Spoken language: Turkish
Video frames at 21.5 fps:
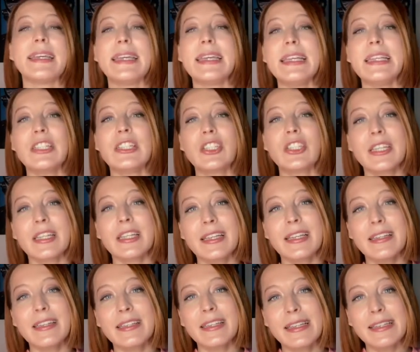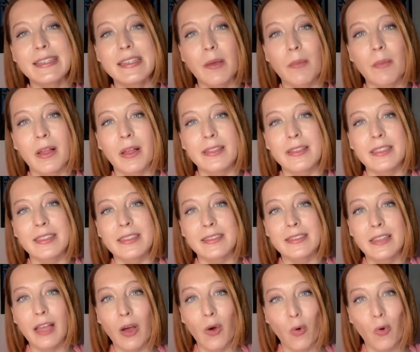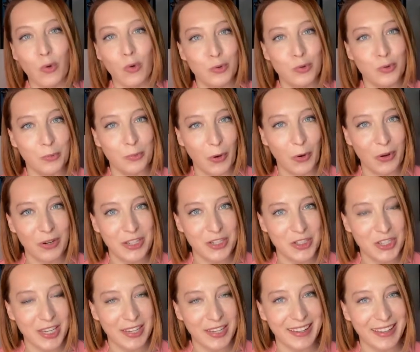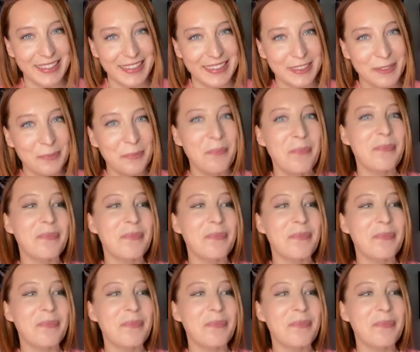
ilişkilerin ilk zamanlarında olur böyle şeyler